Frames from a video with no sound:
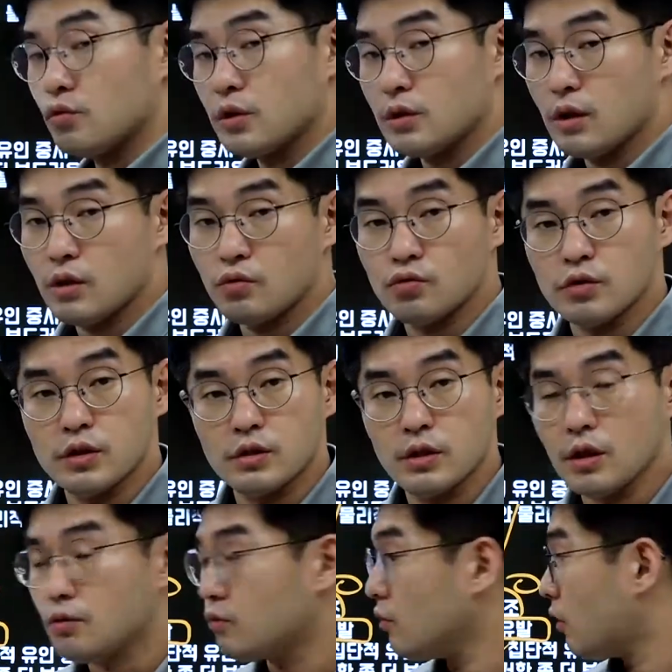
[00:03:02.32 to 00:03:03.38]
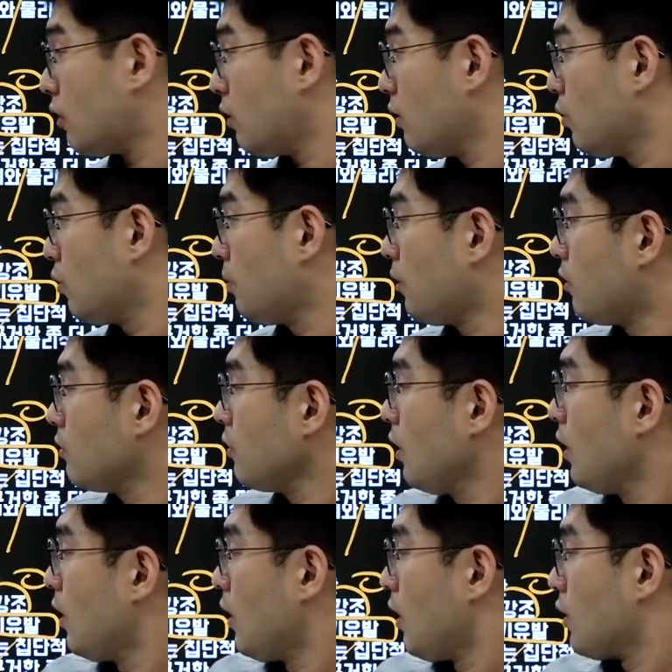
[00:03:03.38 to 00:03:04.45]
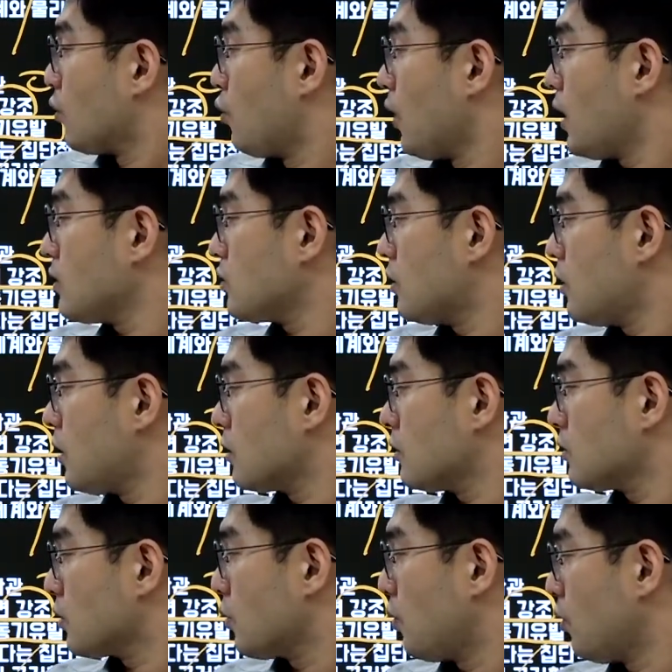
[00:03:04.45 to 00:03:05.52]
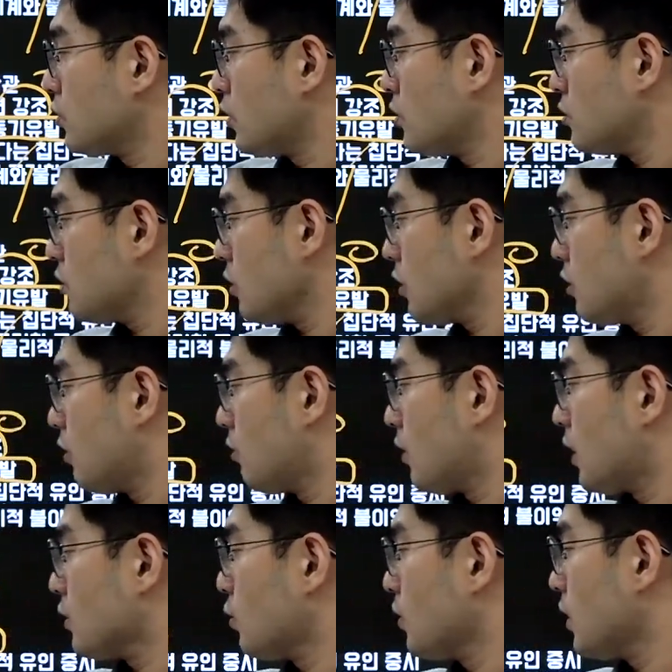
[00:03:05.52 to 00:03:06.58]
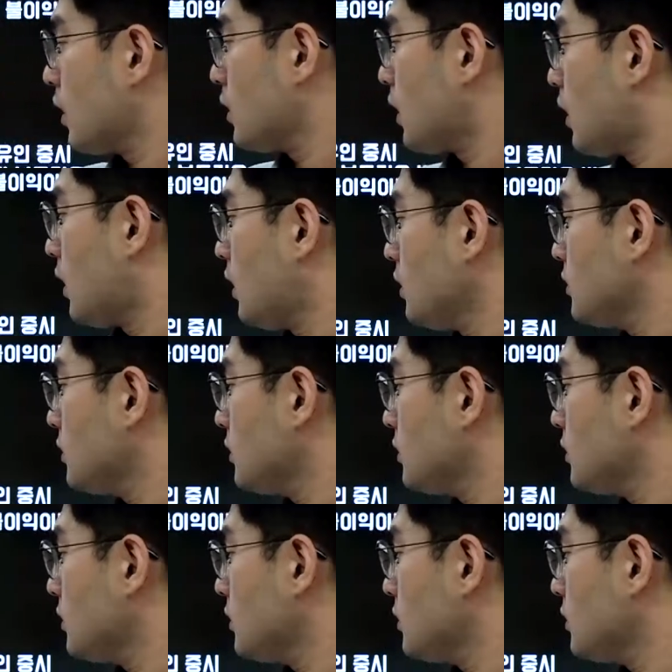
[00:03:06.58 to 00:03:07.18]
유인에 중시를 했고요. 5번 교환 전략은 고전적 이론과 동일하나